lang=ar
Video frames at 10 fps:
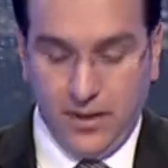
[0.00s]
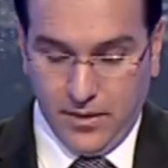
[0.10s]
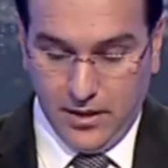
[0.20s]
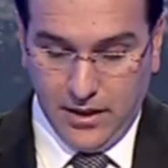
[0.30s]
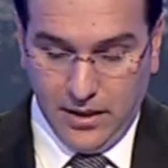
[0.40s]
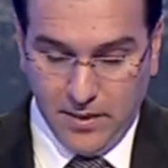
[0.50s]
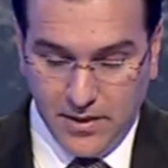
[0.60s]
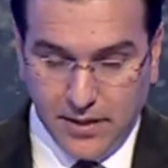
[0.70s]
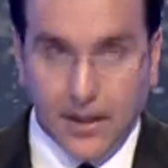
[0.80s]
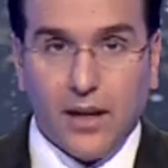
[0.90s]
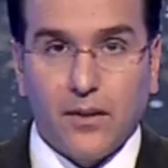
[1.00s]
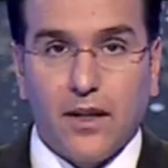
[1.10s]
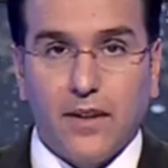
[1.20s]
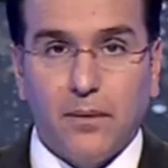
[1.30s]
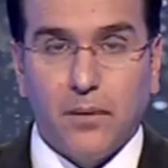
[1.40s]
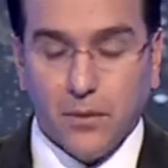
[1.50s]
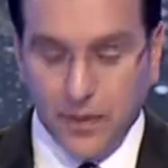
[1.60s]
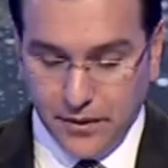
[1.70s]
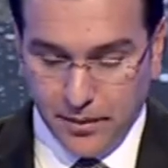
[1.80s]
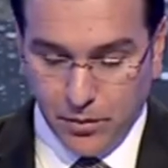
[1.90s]
وللمزيد حول هذا الموضوع
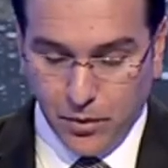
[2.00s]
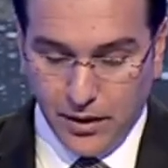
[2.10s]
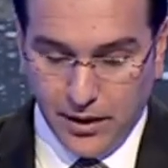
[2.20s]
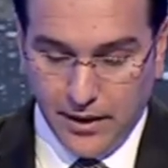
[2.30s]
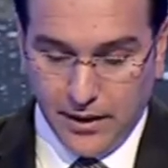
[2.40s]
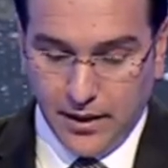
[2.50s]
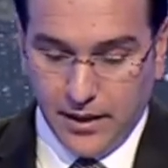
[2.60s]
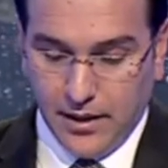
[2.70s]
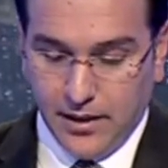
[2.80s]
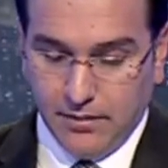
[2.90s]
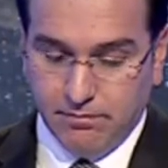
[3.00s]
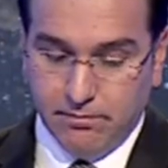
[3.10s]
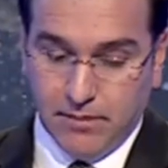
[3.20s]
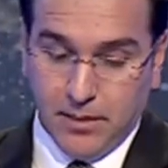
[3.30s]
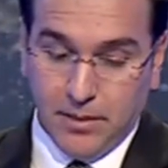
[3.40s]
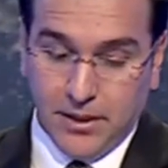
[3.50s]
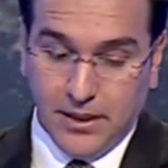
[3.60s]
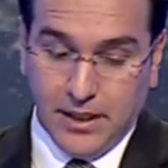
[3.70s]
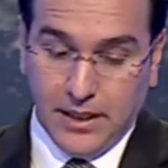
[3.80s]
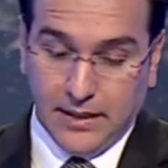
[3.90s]
ينضم إلينا من
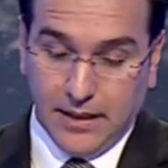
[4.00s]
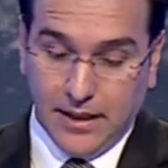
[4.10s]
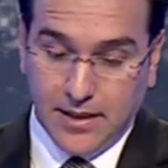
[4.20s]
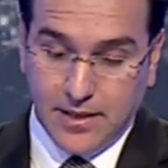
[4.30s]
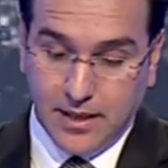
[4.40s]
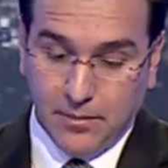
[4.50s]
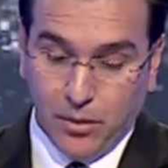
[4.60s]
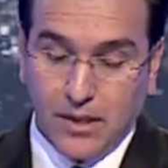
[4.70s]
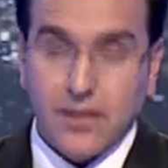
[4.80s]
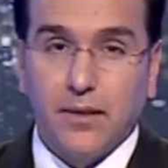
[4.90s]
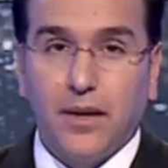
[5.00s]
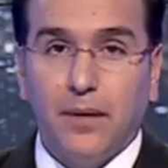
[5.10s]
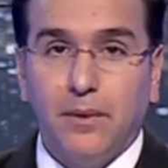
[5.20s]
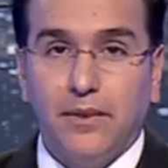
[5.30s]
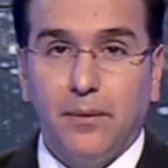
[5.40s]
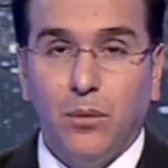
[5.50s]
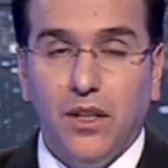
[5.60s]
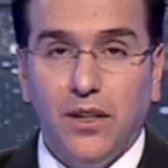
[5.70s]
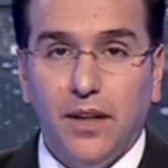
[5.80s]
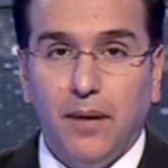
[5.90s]
تعز مراسلنا أمين
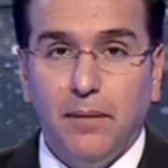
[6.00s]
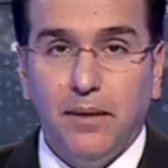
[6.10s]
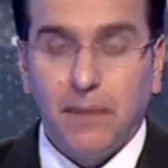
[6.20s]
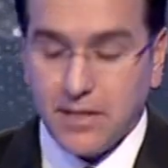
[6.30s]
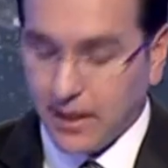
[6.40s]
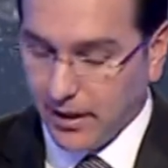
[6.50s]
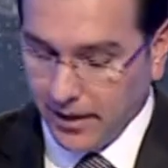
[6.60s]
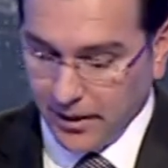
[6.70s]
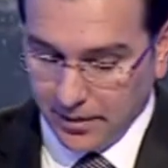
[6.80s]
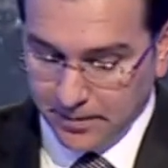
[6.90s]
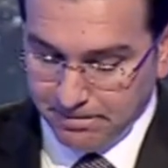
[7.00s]
دبوان أمين مساء الخير